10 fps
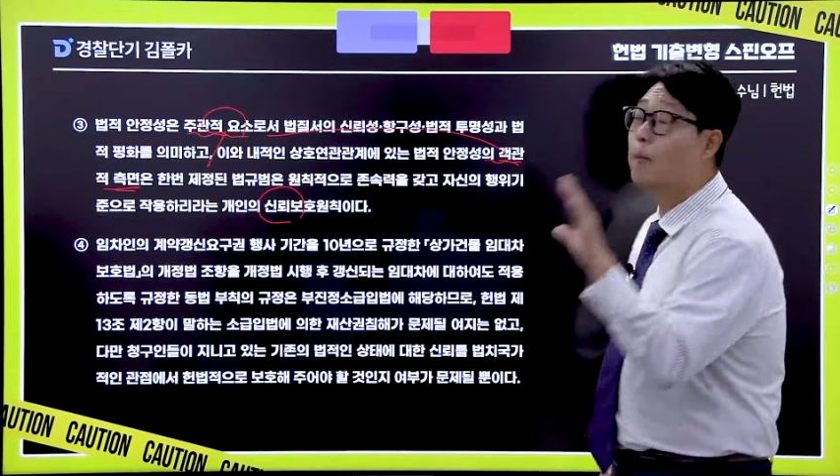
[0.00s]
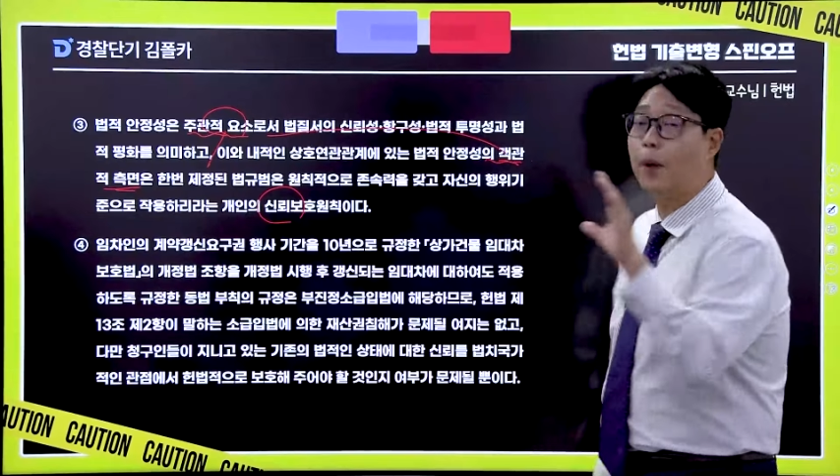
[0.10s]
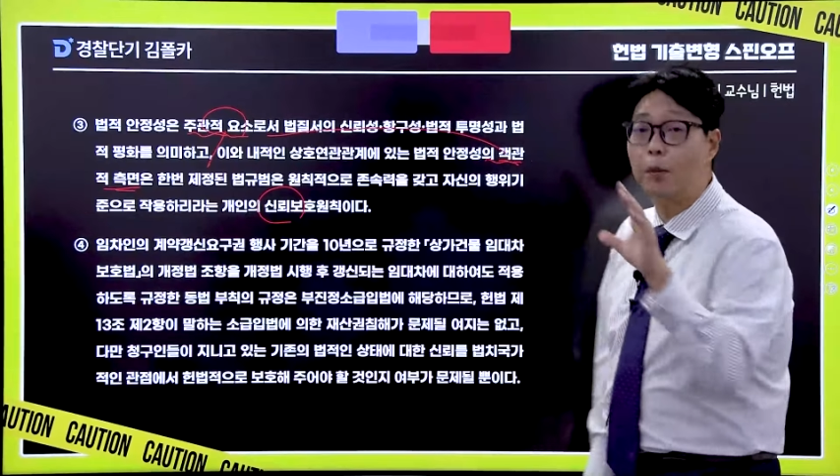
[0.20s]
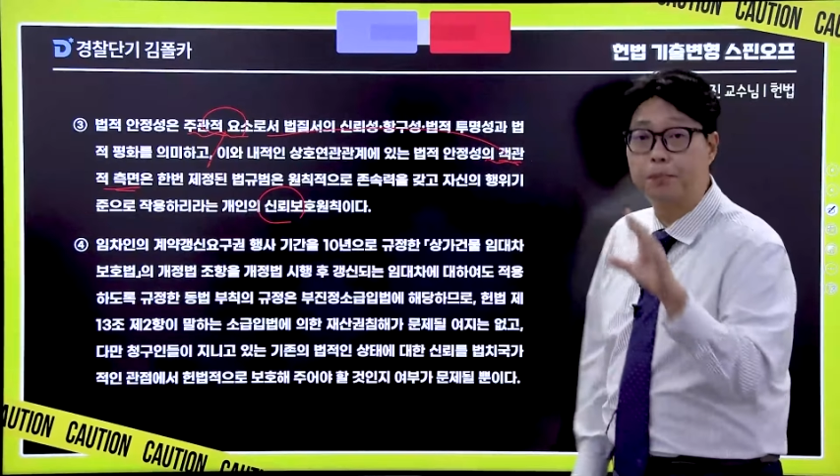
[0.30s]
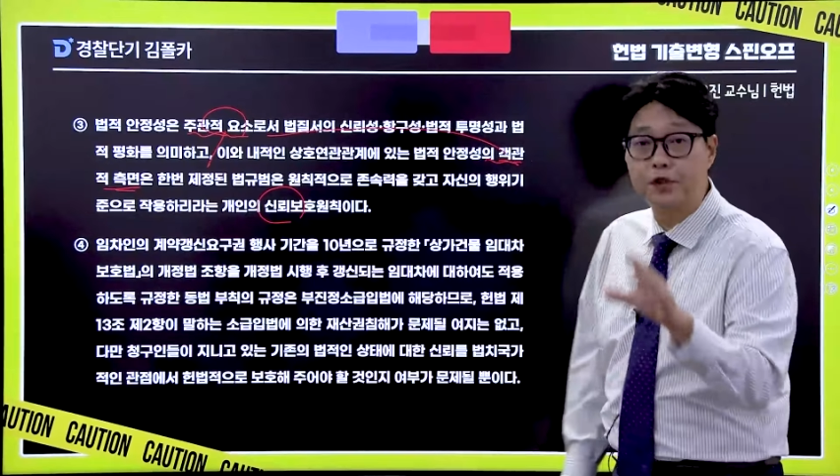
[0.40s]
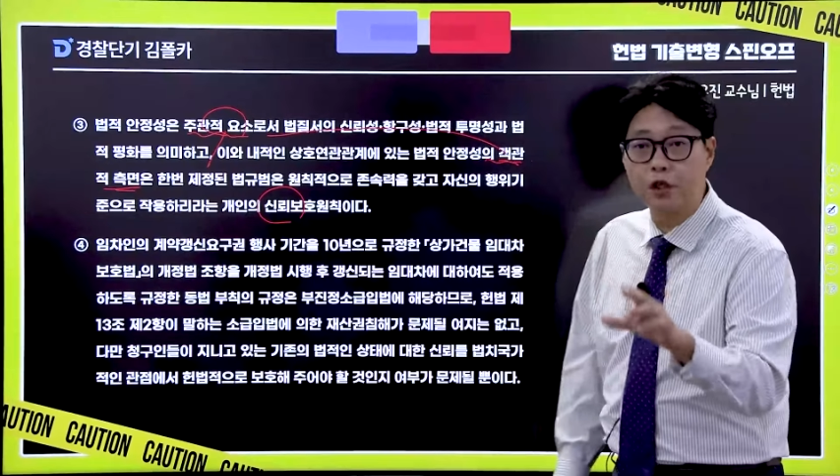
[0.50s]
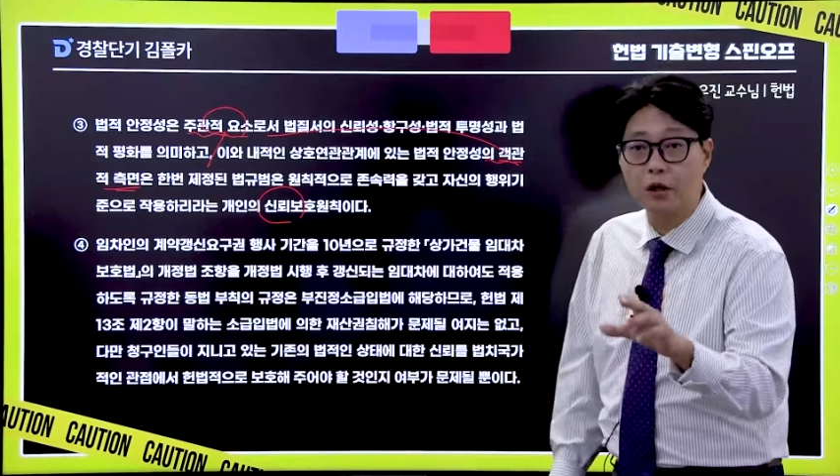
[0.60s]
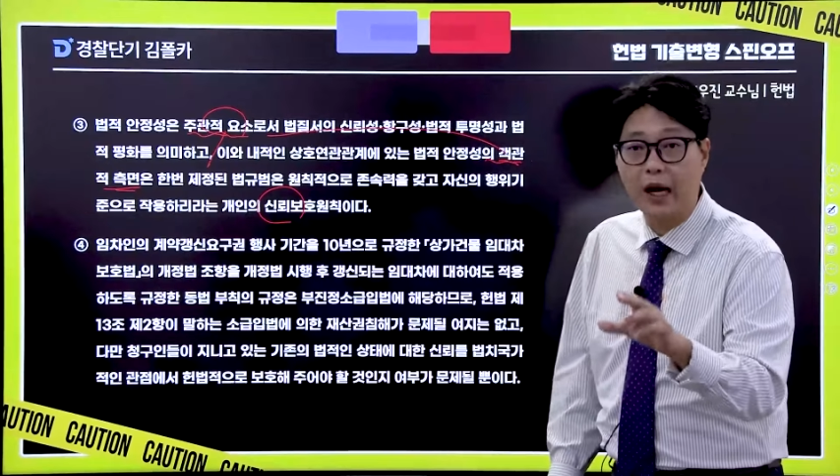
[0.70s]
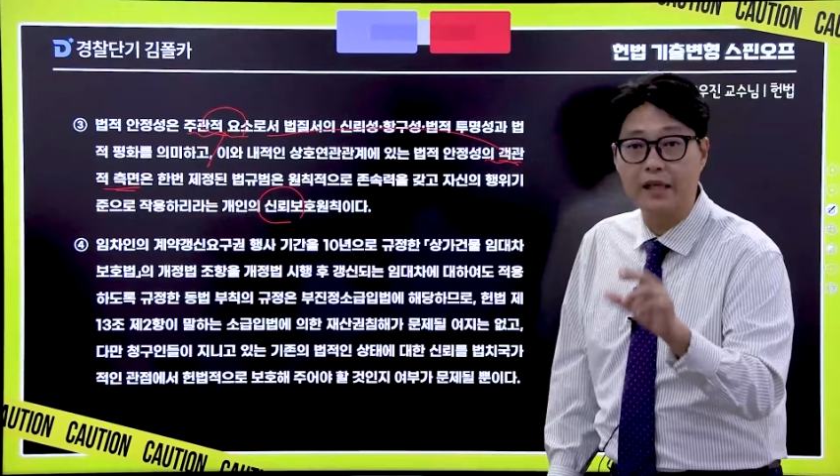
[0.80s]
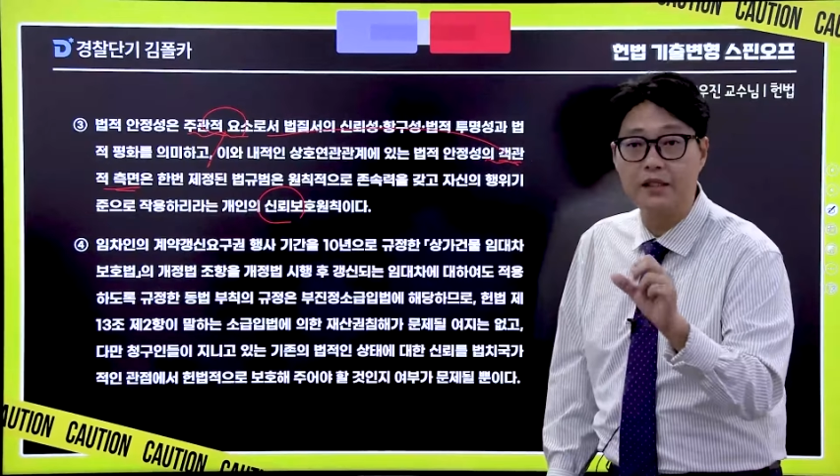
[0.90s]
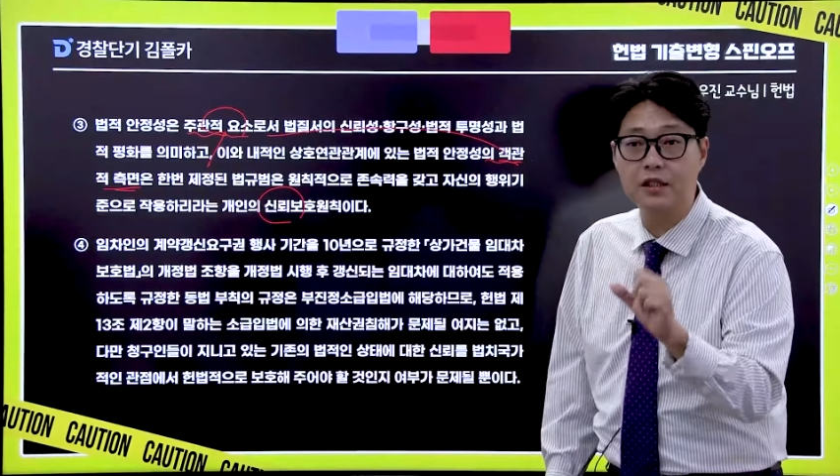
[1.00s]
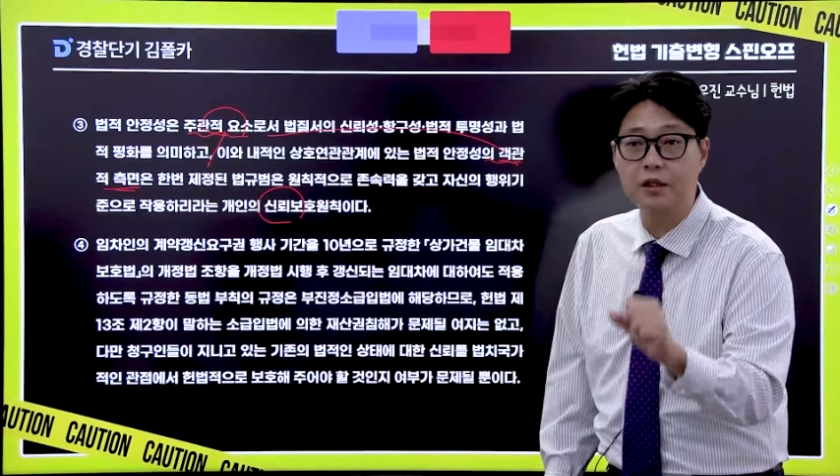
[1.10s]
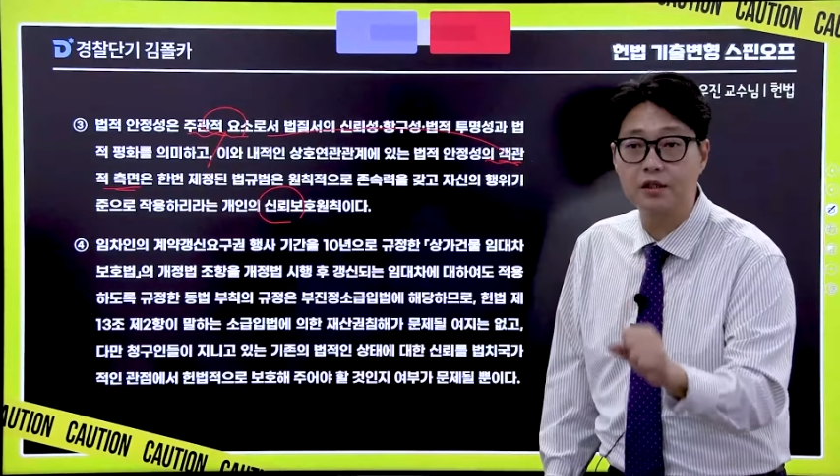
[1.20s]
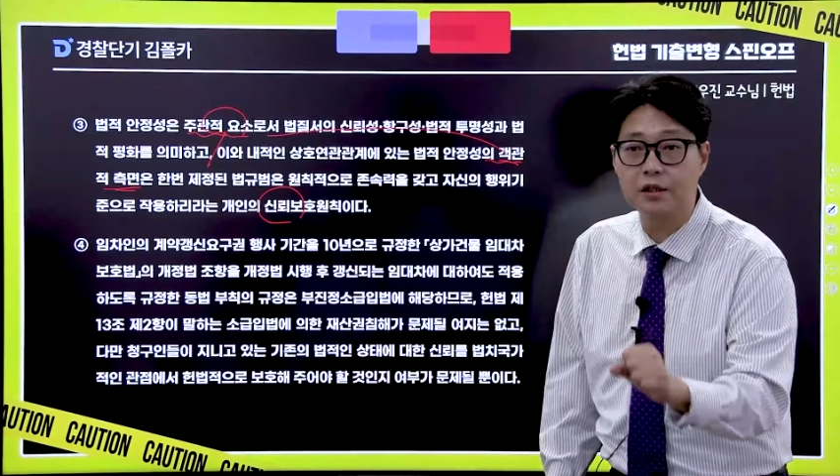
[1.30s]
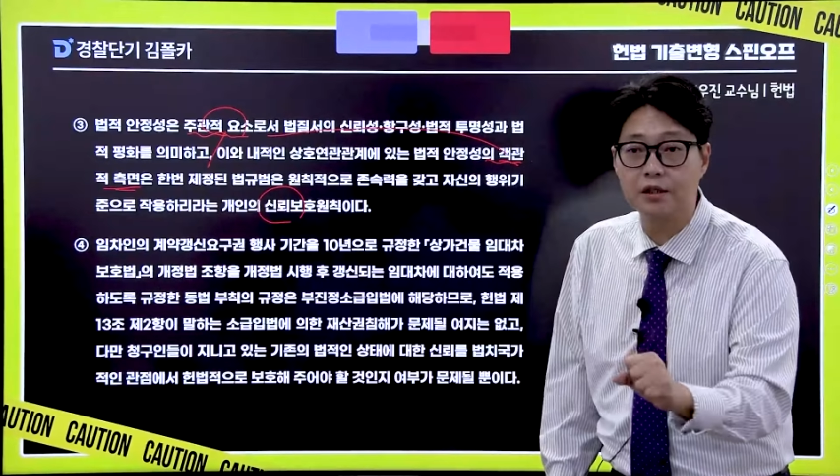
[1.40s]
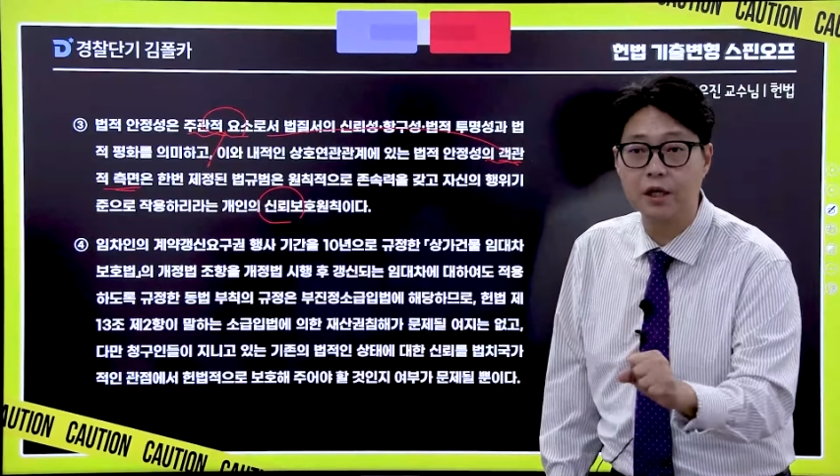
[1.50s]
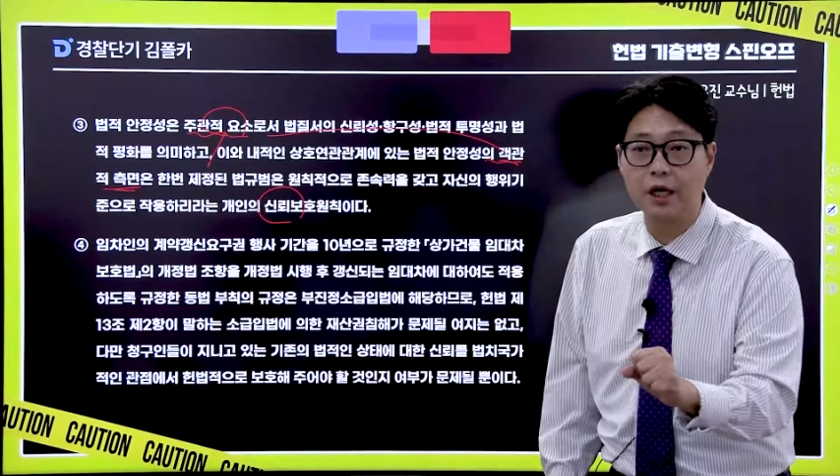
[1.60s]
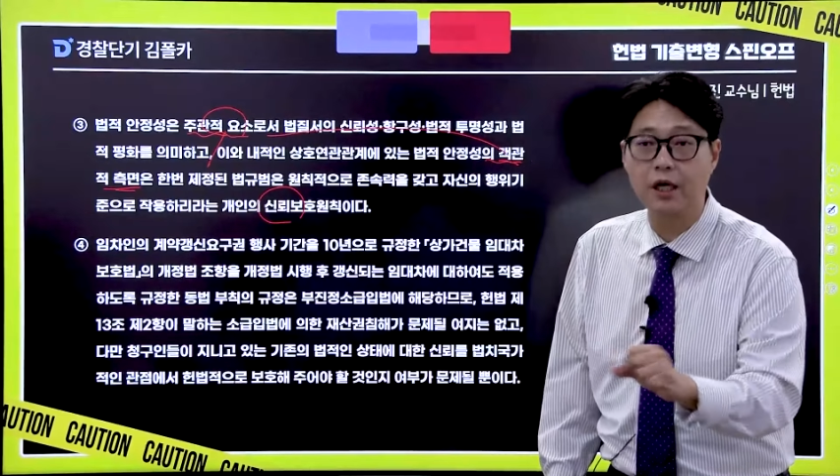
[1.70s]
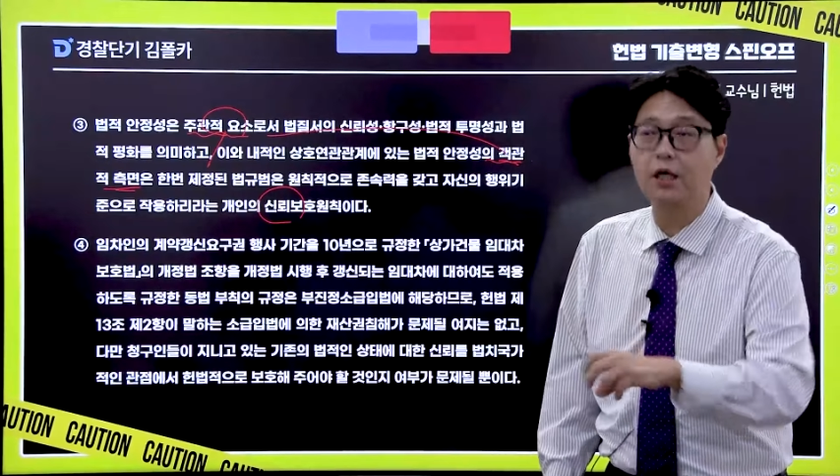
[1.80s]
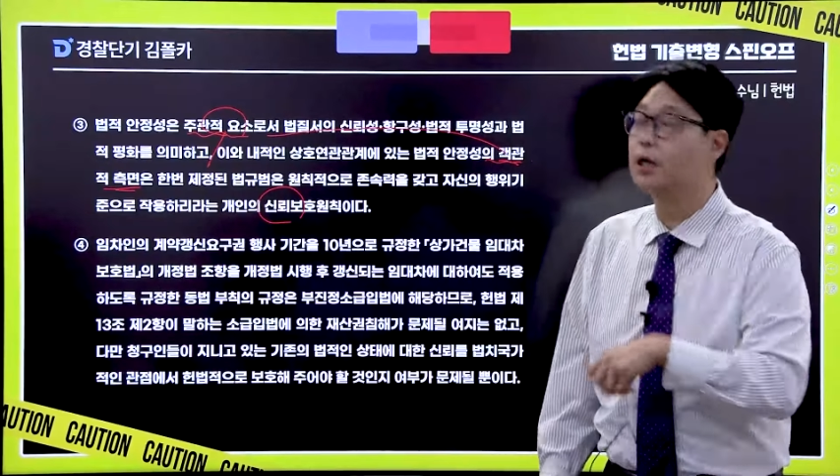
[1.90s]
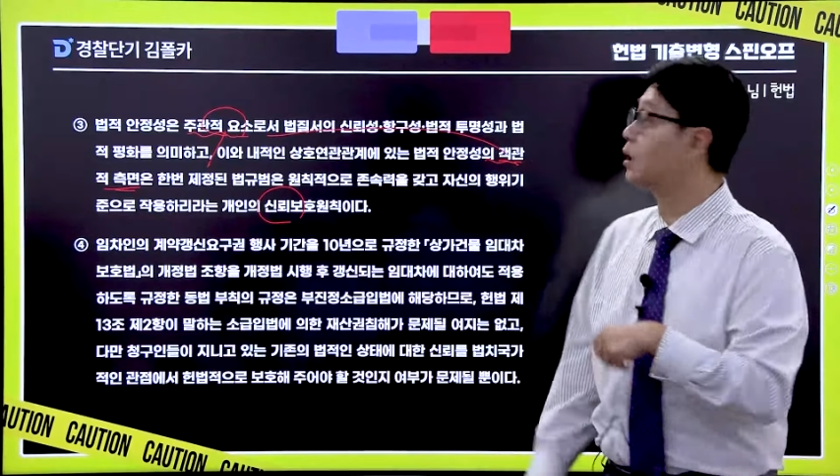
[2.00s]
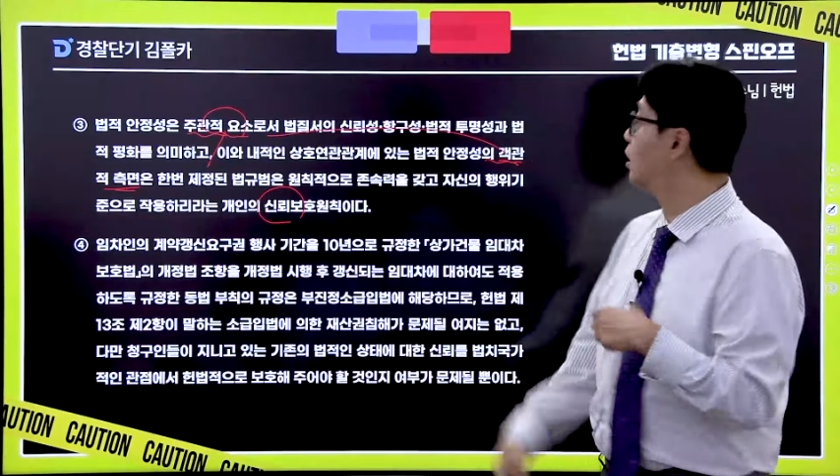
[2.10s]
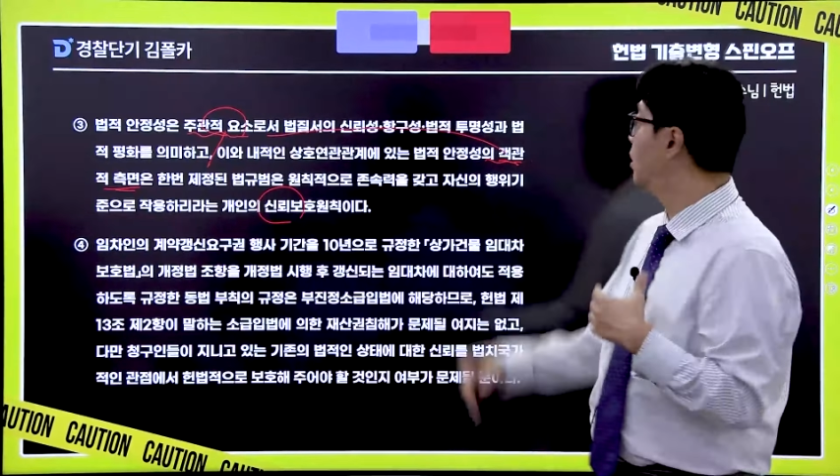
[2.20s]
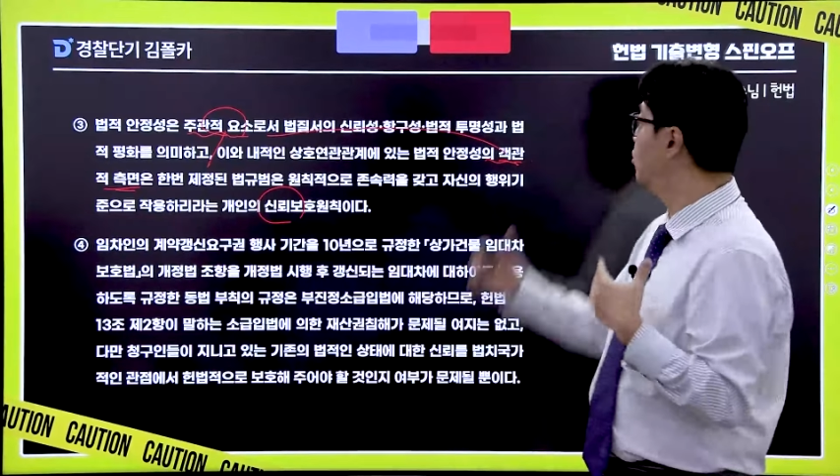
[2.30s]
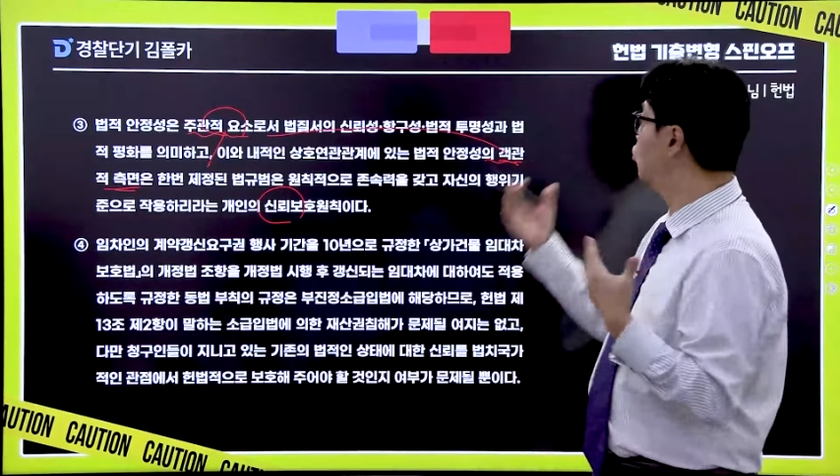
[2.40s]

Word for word: 법적 안정성의 어,